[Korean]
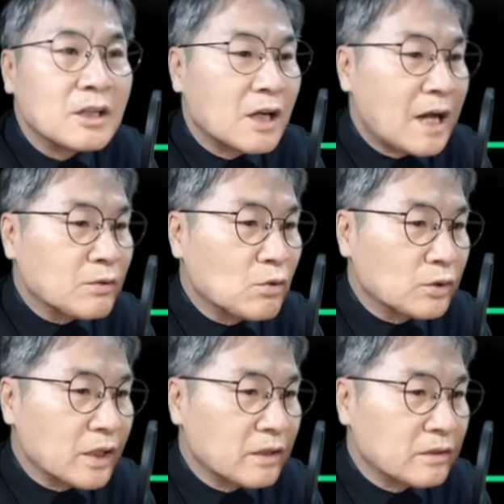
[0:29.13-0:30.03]
한국
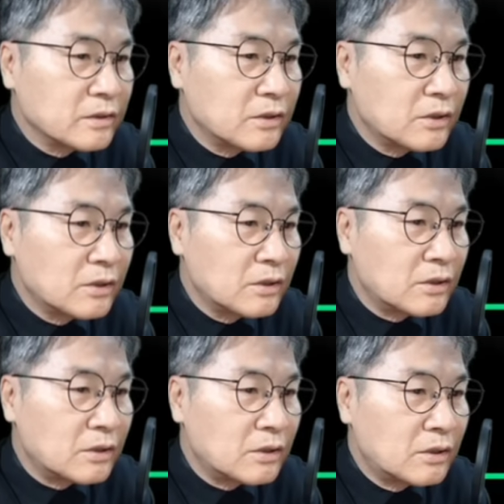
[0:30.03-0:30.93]
대결은요,
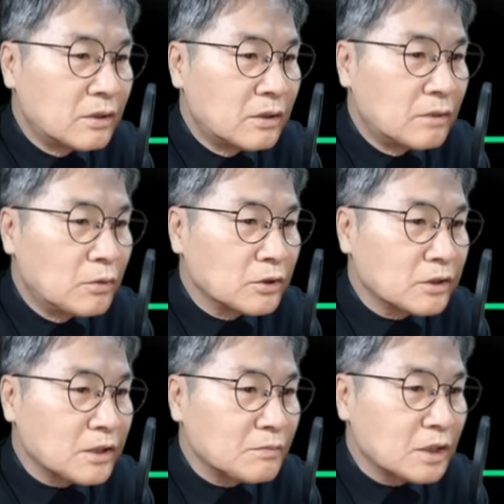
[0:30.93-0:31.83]
어, 본선
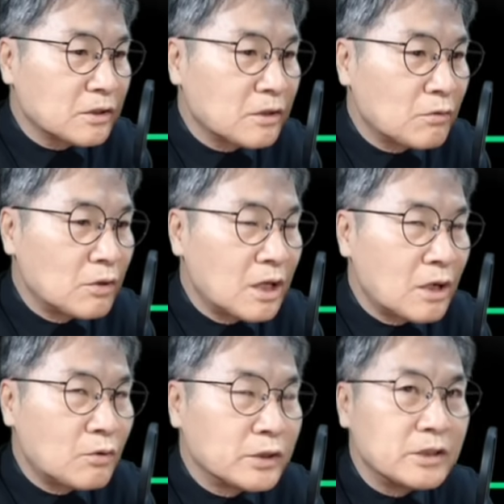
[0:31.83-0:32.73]
3차전에
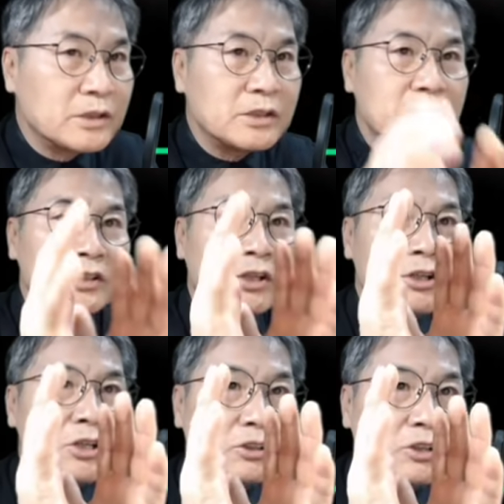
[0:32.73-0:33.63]
올라온
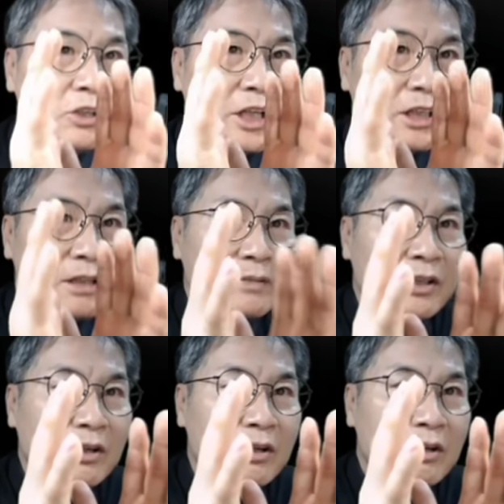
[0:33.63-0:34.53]
18개
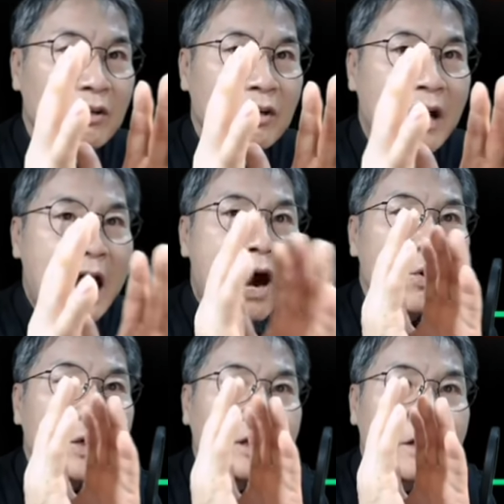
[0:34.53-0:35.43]
팀이요,
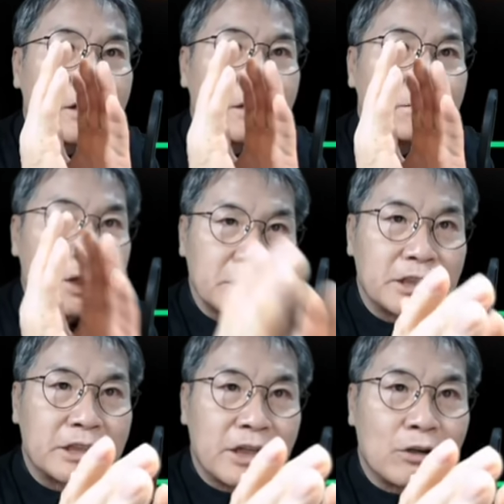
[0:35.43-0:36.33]
9개 대결을
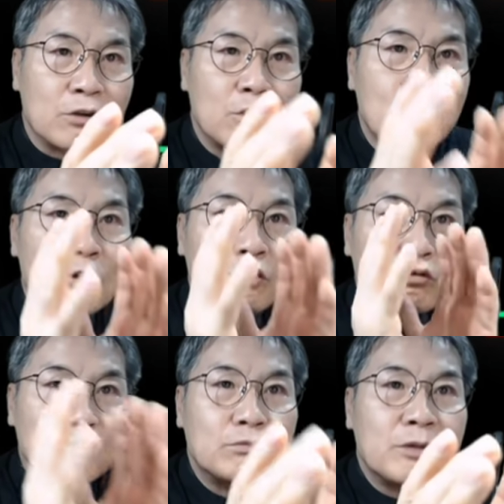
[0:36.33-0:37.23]
펼치는 거예요.
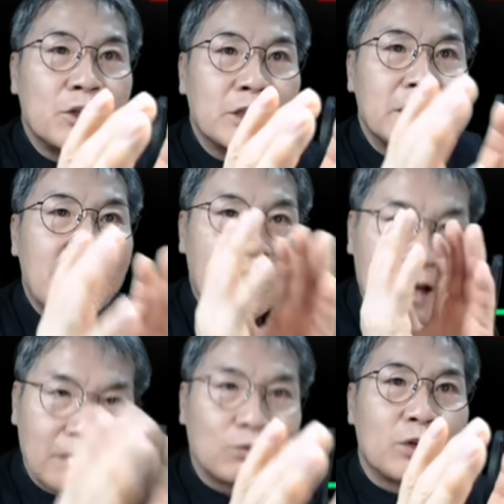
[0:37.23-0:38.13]
두 명이
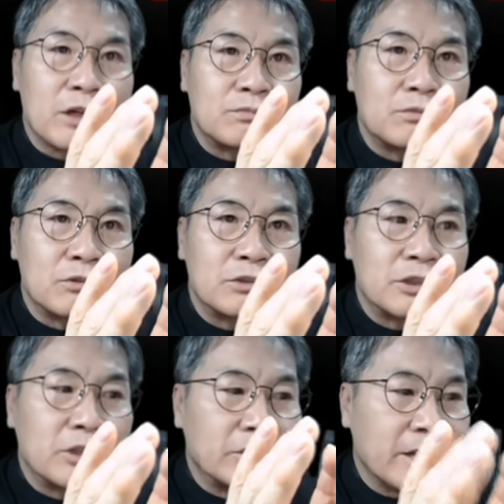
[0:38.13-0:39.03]
하나의 노래를 부르는
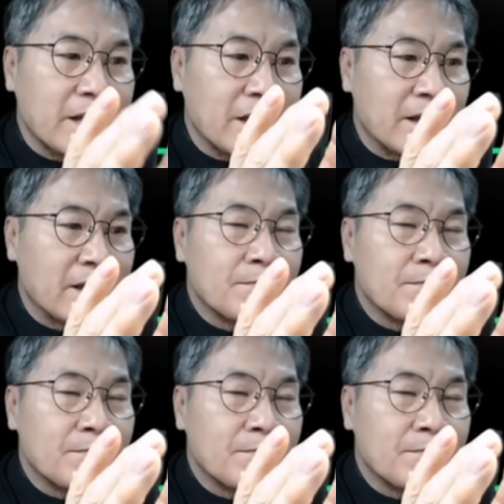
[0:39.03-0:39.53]
건데,